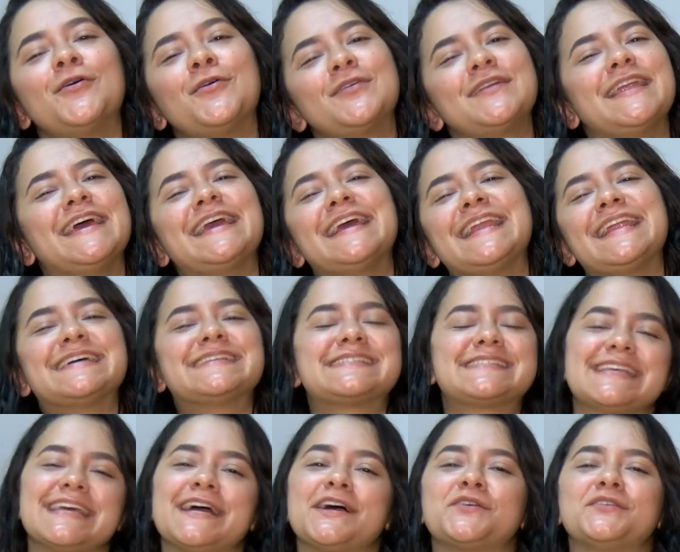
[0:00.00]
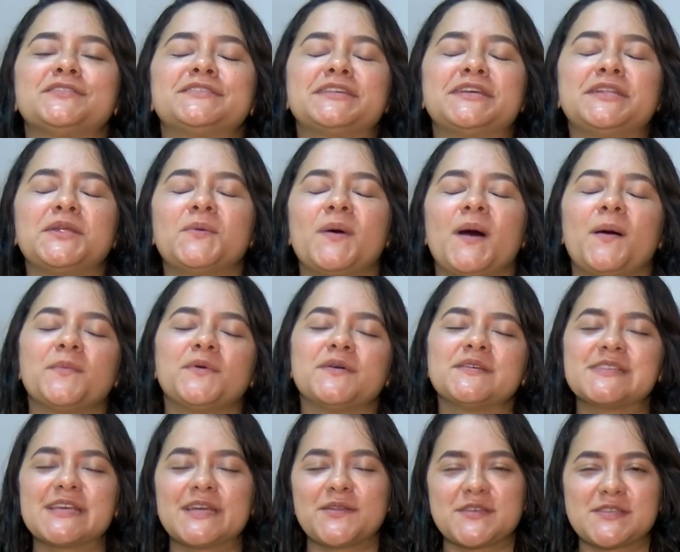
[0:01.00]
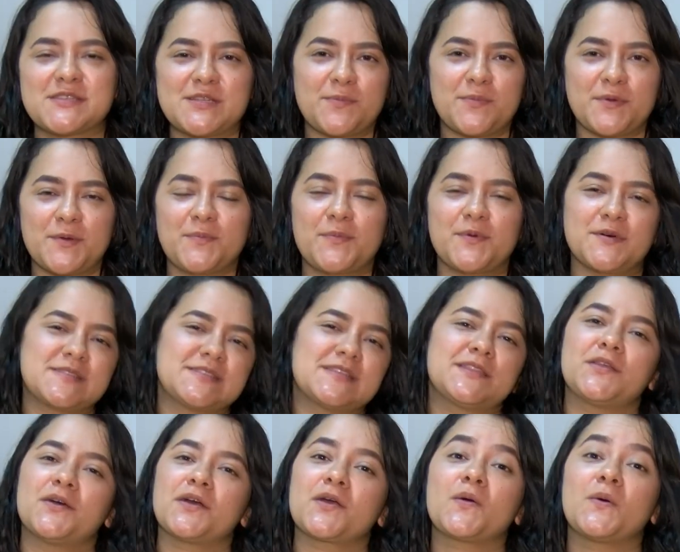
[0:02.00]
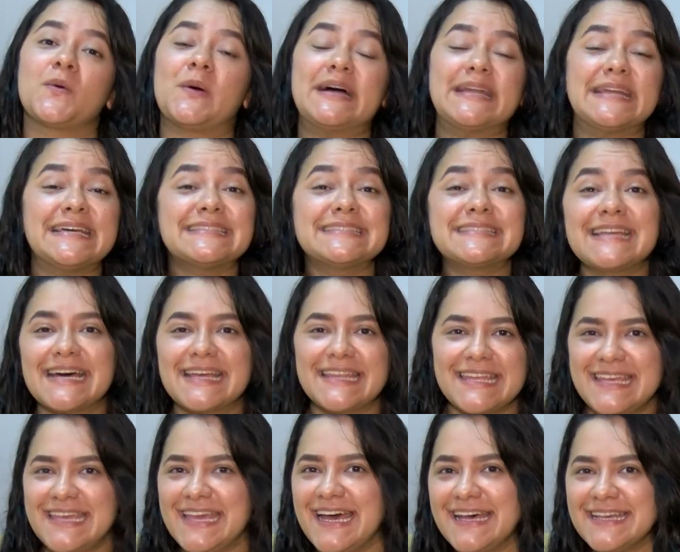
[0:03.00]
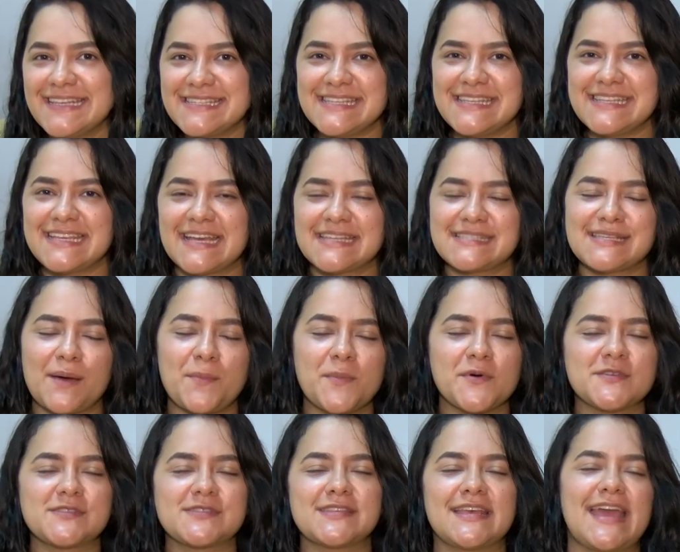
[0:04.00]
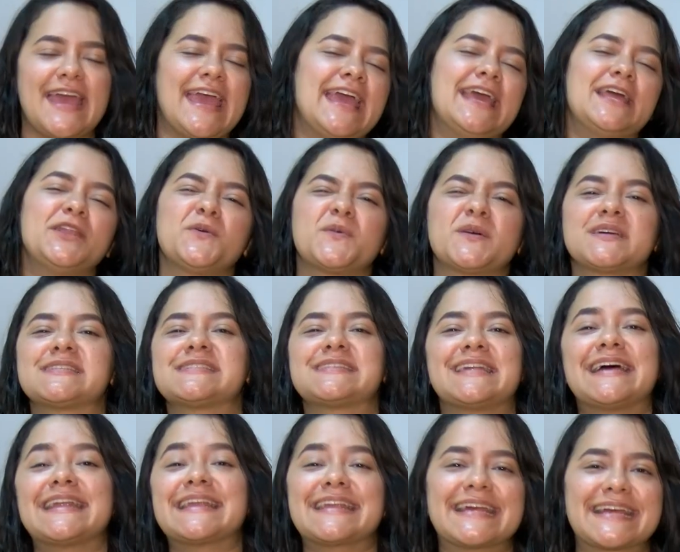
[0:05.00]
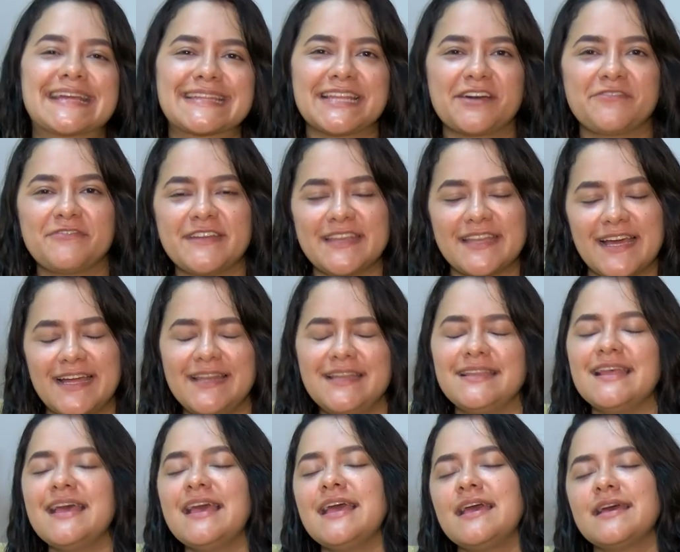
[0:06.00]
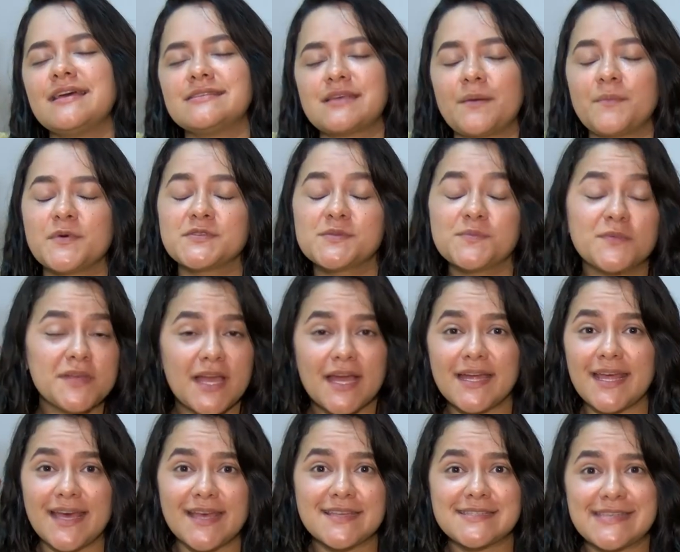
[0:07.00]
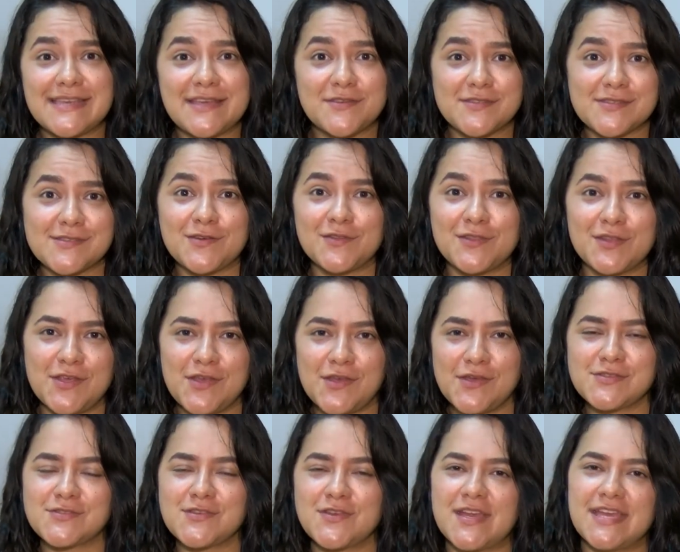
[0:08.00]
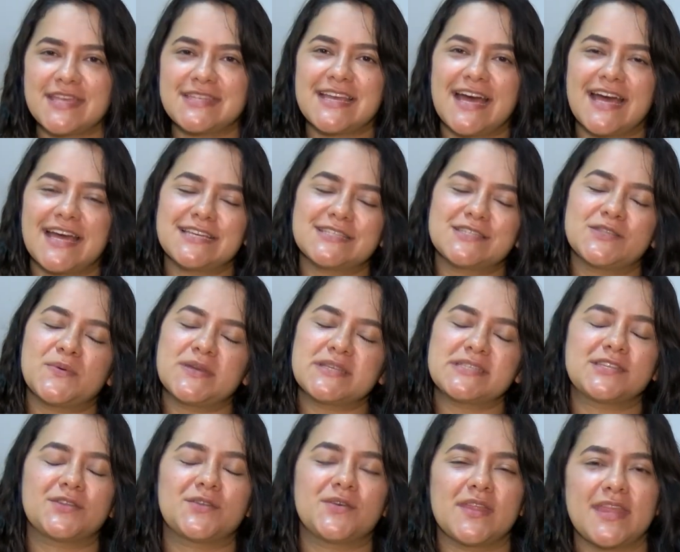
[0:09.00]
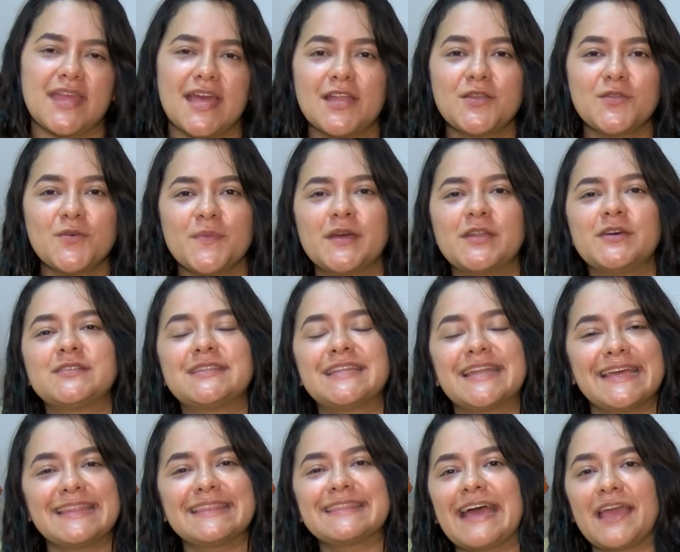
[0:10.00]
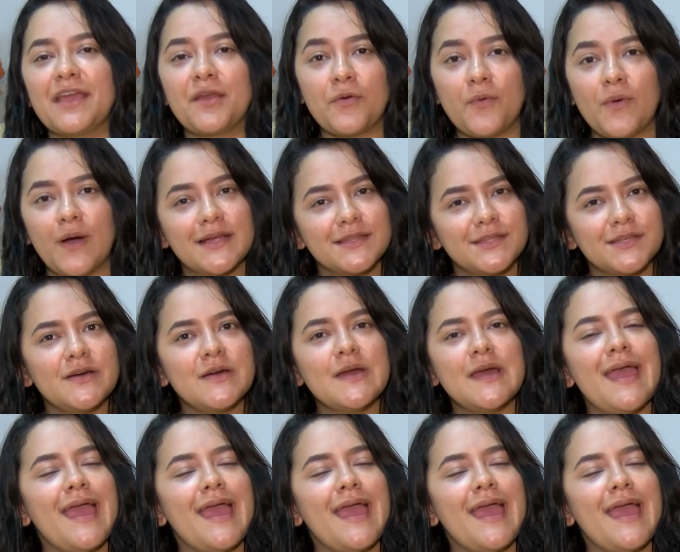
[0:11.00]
Hola Iglesia, continuamos en nuestro propósito de 40 días y ya estamos en nuestra recta final. Estamos muy agradecidos con Dios, hoy ya es nuestro día número 34.